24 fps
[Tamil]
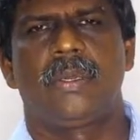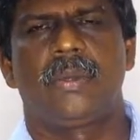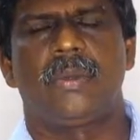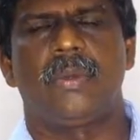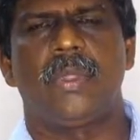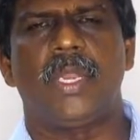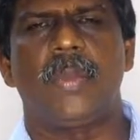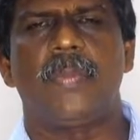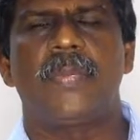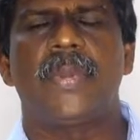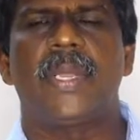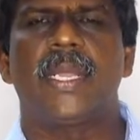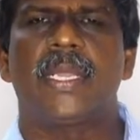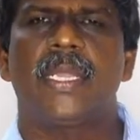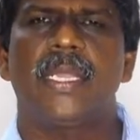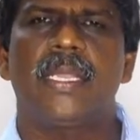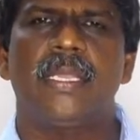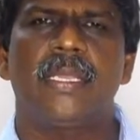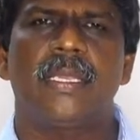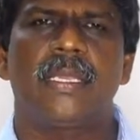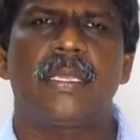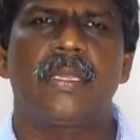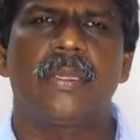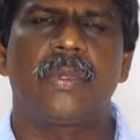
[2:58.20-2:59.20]
குறிப்பாக
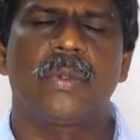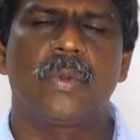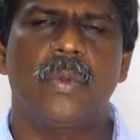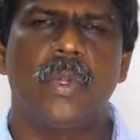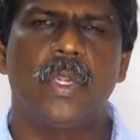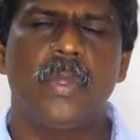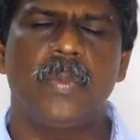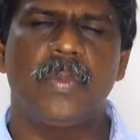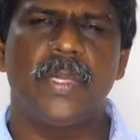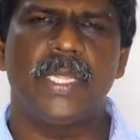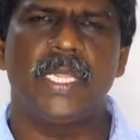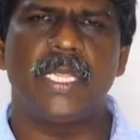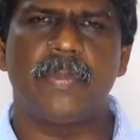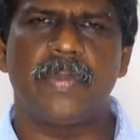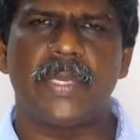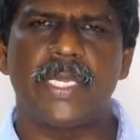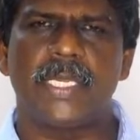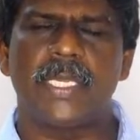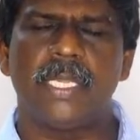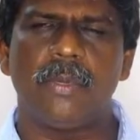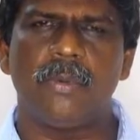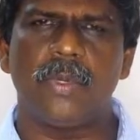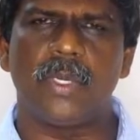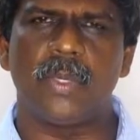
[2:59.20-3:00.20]
குடும்பத்தை
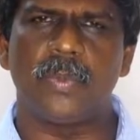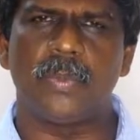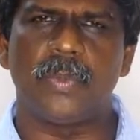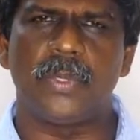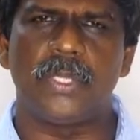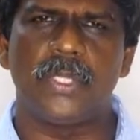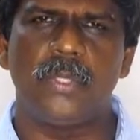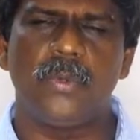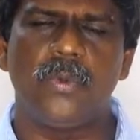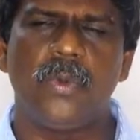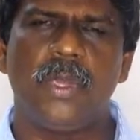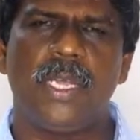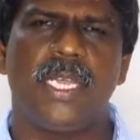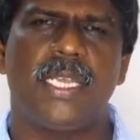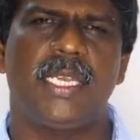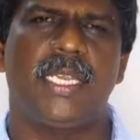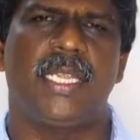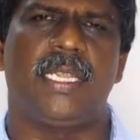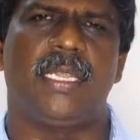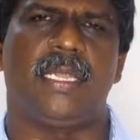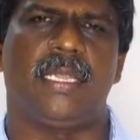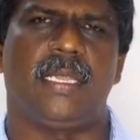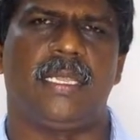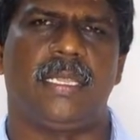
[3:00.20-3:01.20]
பற்றிய ஒரு பொதுவான
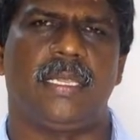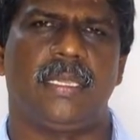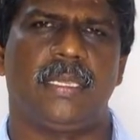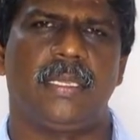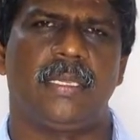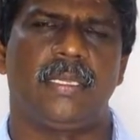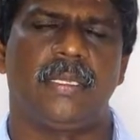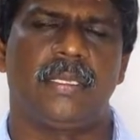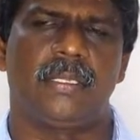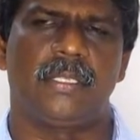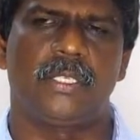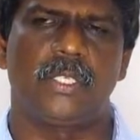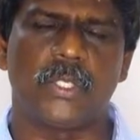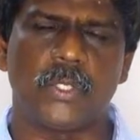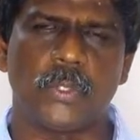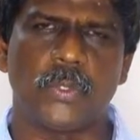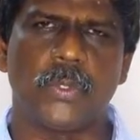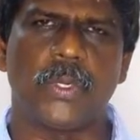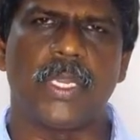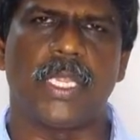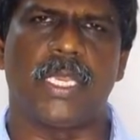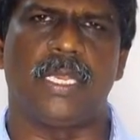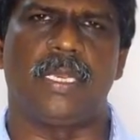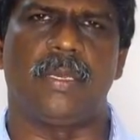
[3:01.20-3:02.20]

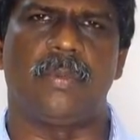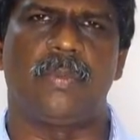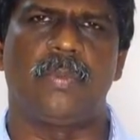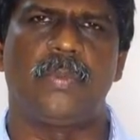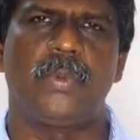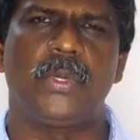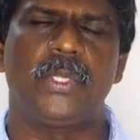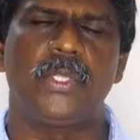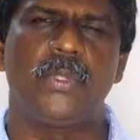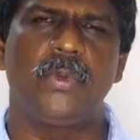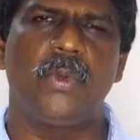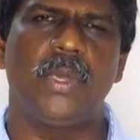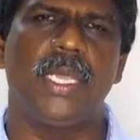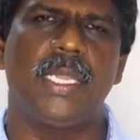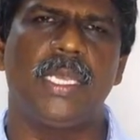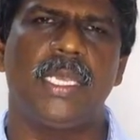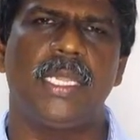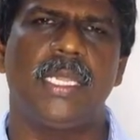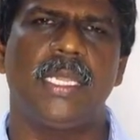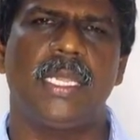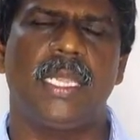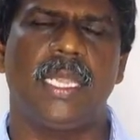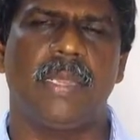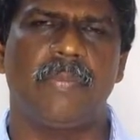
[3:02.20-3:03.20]
சூழல் பொதுவான
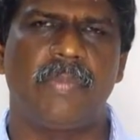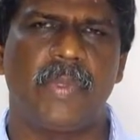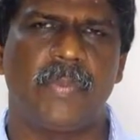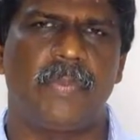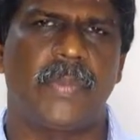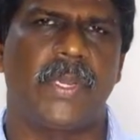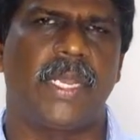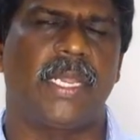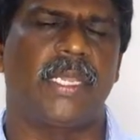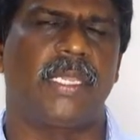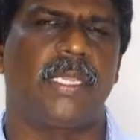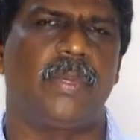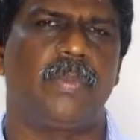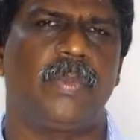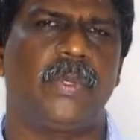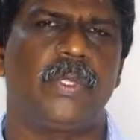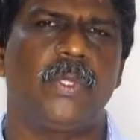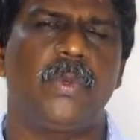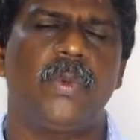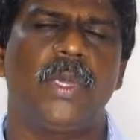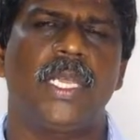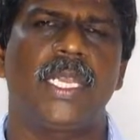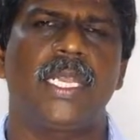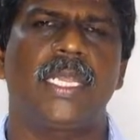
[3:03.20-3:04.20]
அபிப்பிராயம்
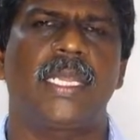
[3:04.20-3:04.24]
பொதுவான